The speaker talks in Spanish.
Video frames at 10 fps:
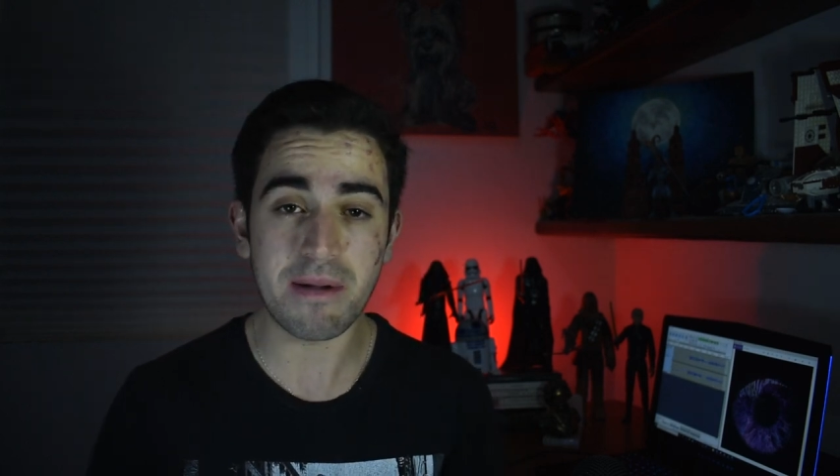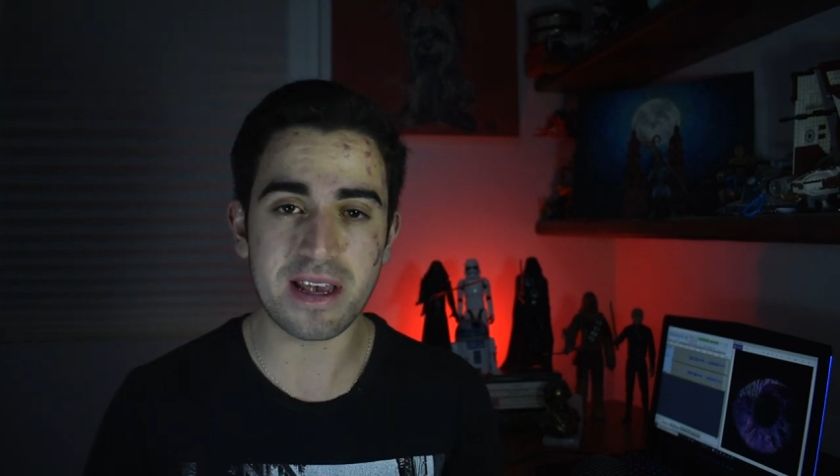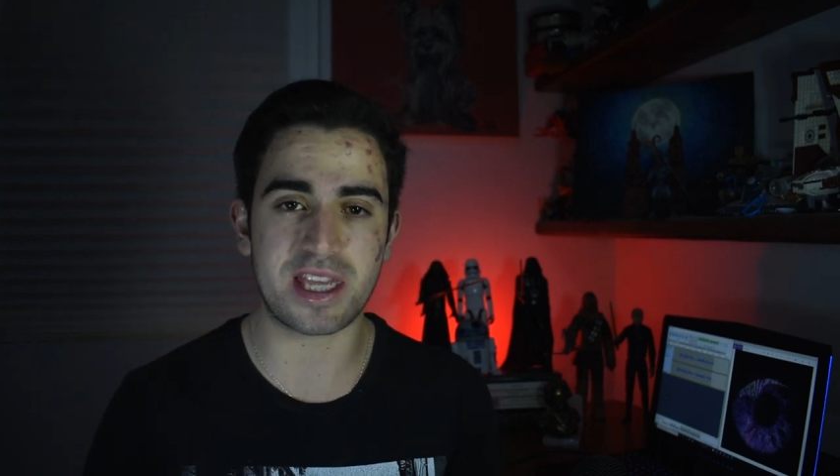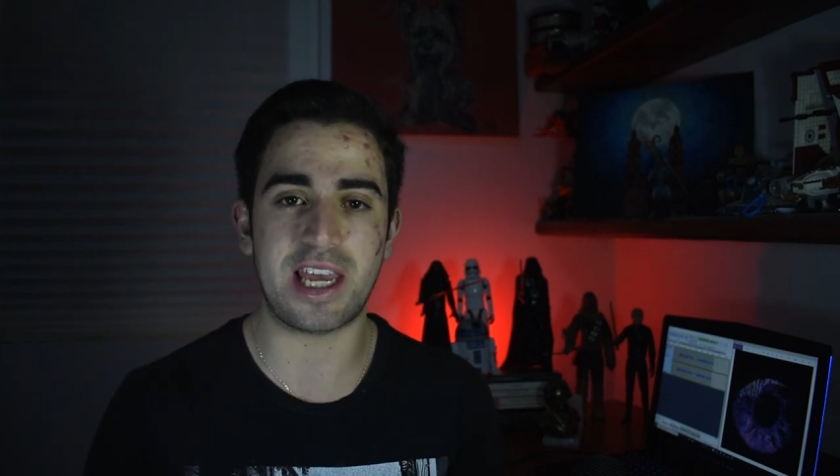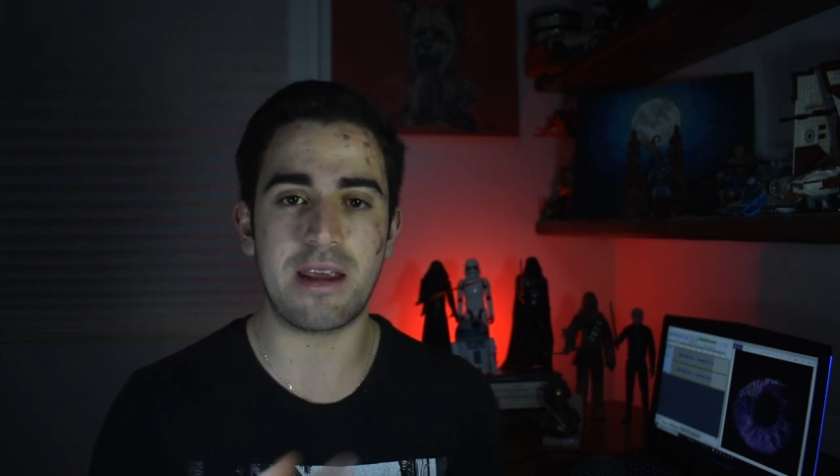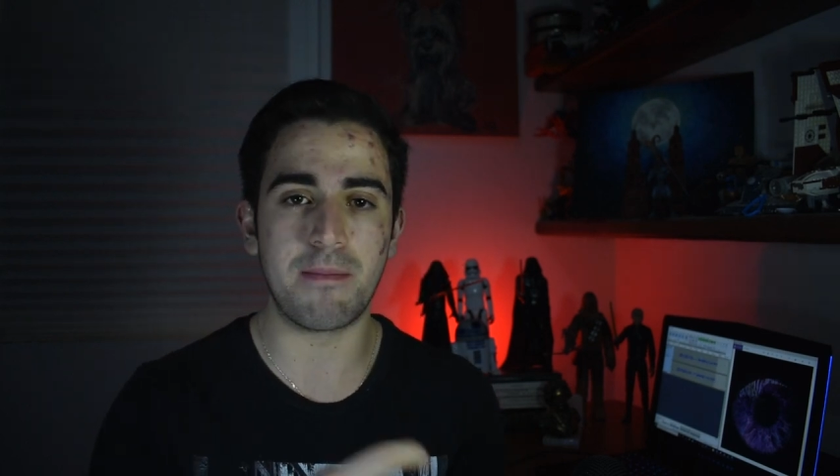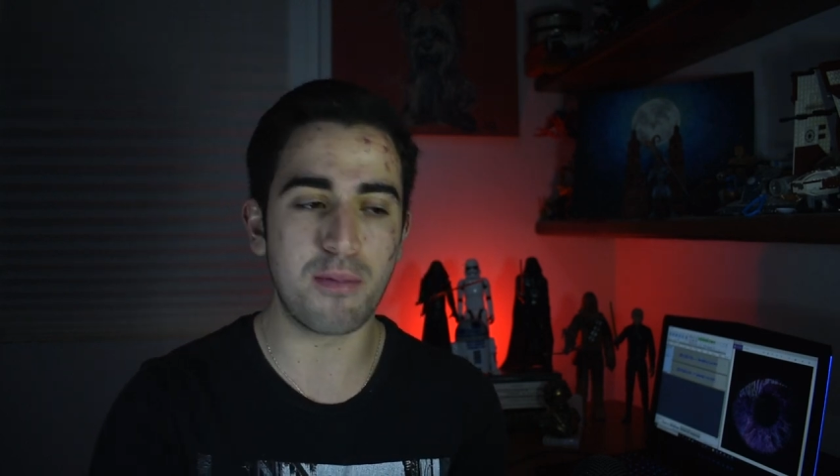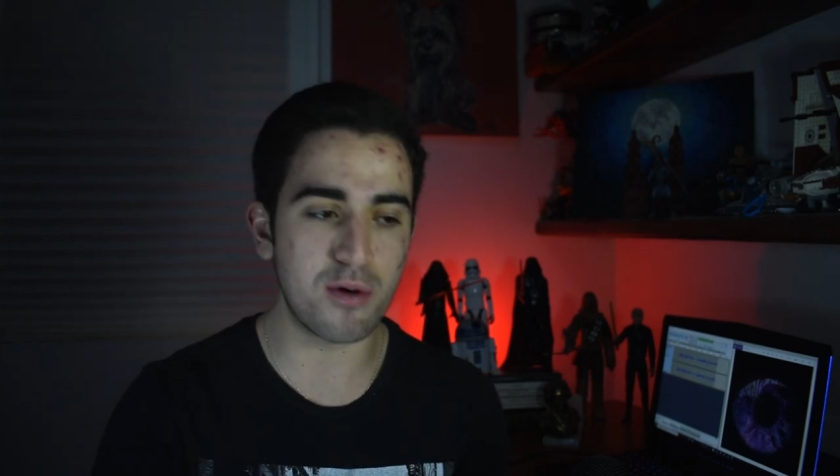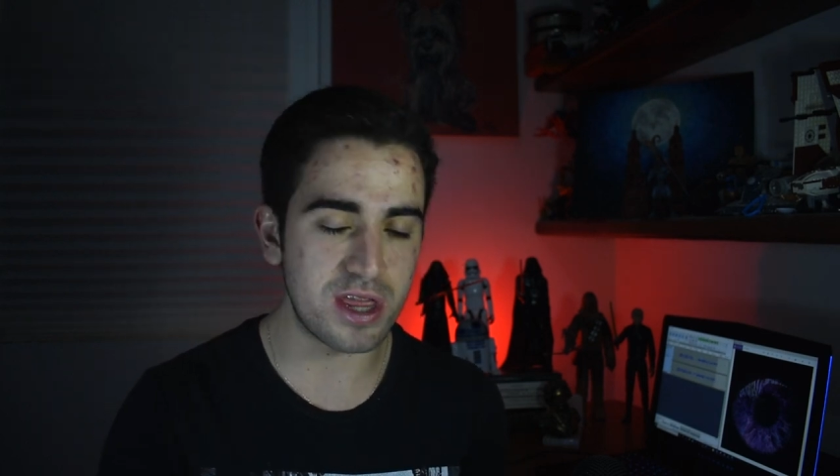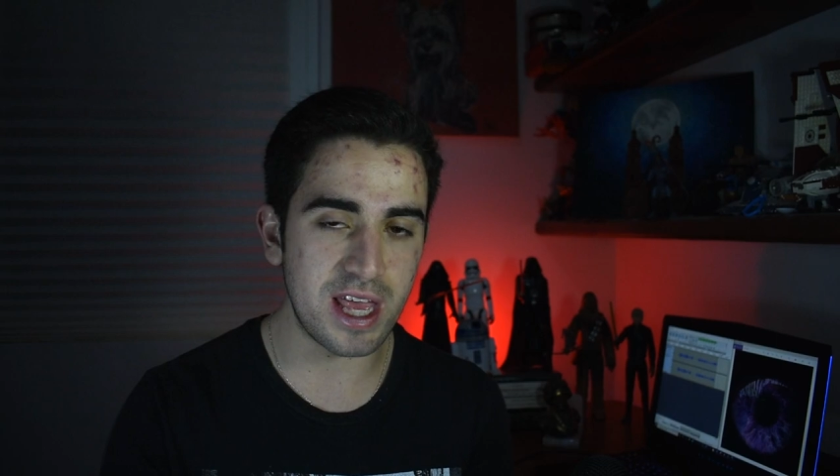es tan
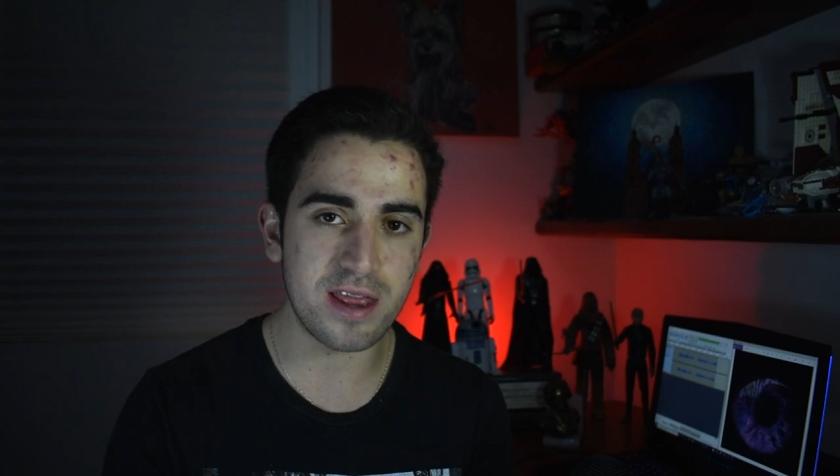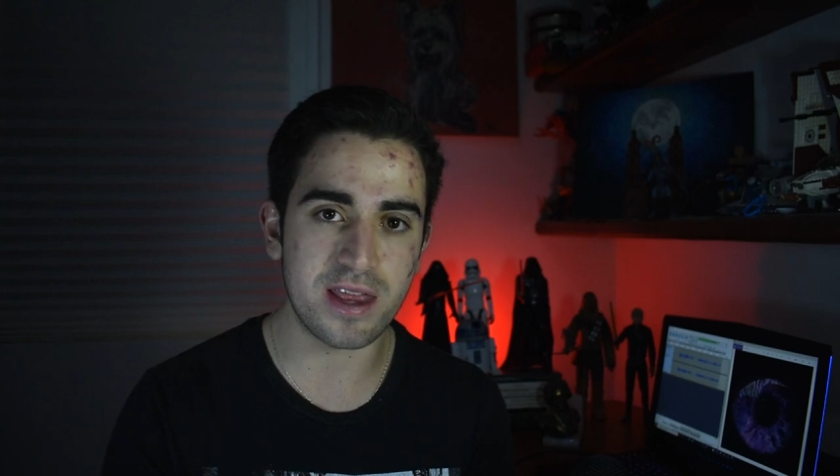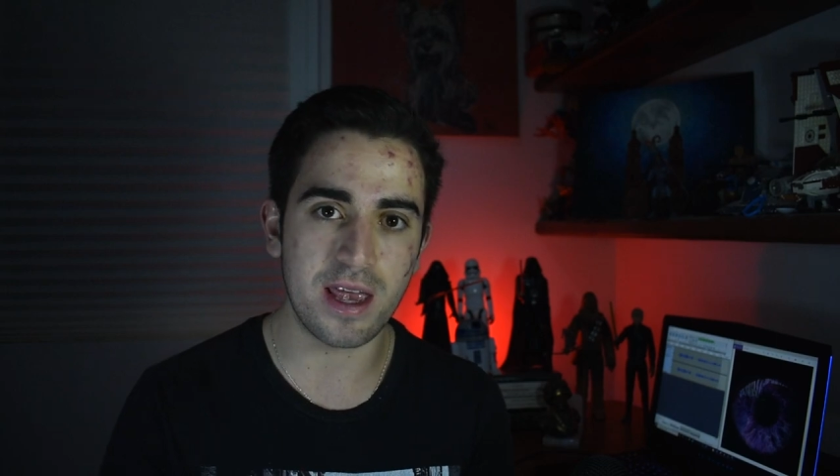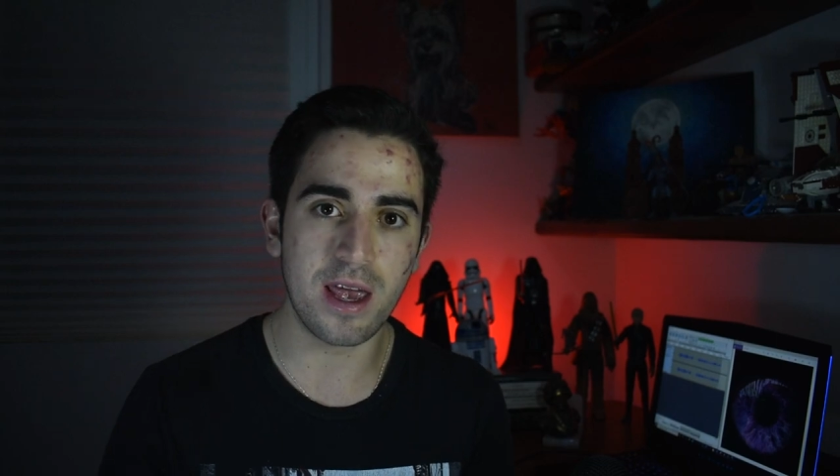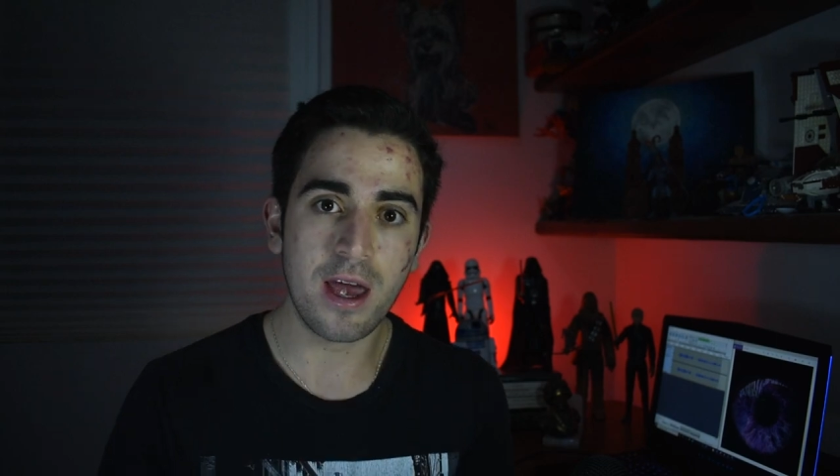importante